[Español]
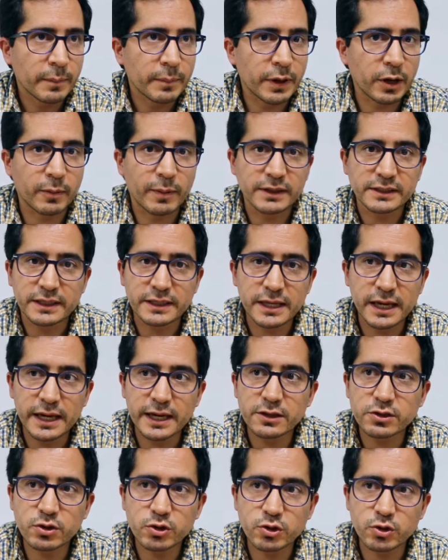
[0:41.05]
Pero más allá
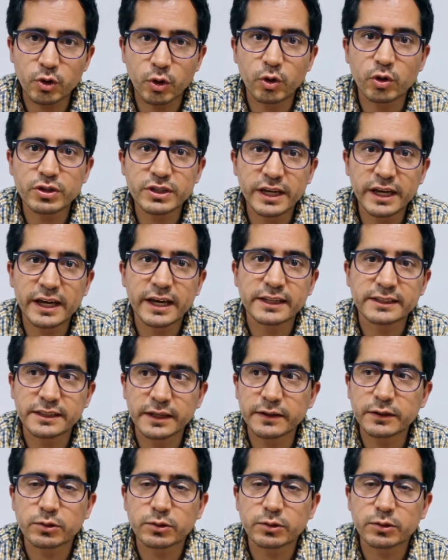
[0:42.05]
de eso, solo se ejerce